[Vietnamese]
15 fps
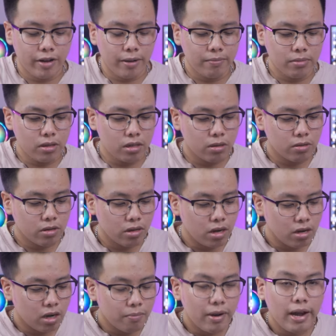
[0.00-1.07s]
phím từ
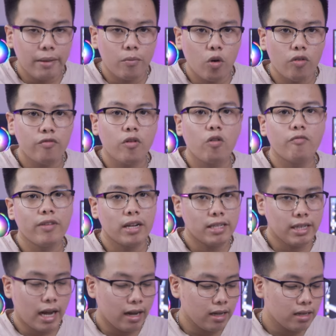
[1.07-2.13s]
RGB 4 vùng viền
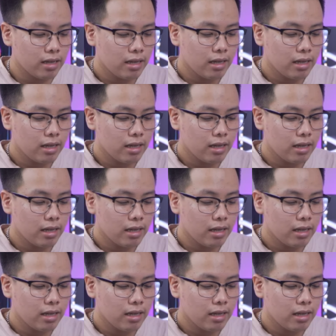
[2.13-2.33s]
trắng